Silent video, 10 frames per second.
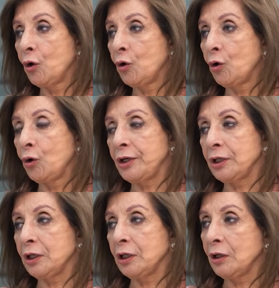और
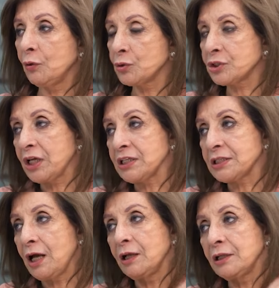उसके
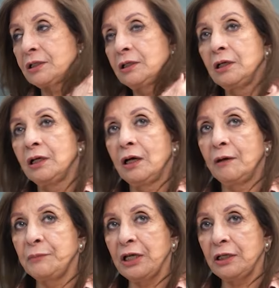साथ
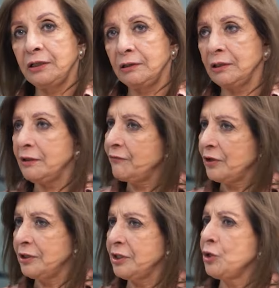हमने
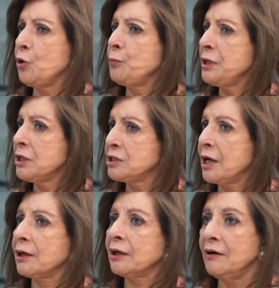डिफरेंट डीओपी अच्छा
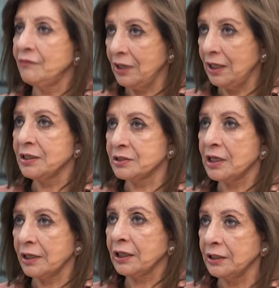रखा फला
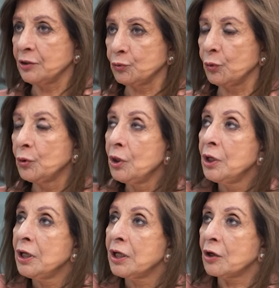अच्छा रखा ये तो
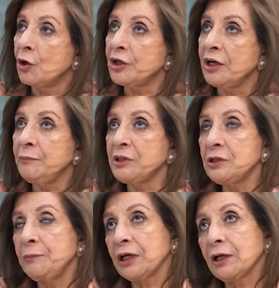कंटेंट में
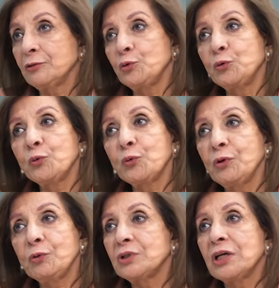जब रखा तो
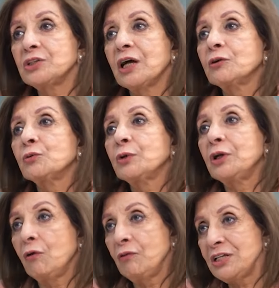नूरुल हुदा शाह क्योंकि
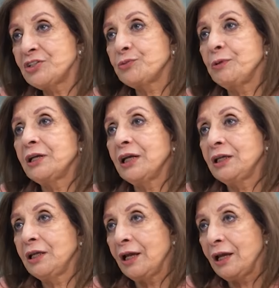नॉवेलिस्ट भी
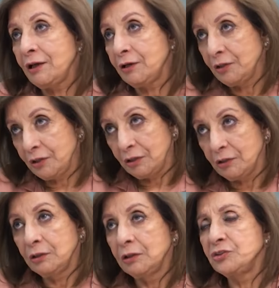रही हैं
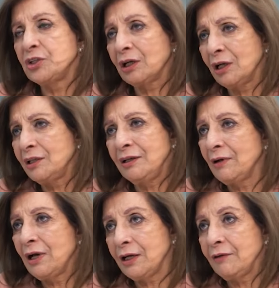हम्म। जंगल
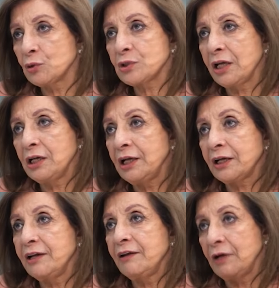दीवारें वो सारी लिखने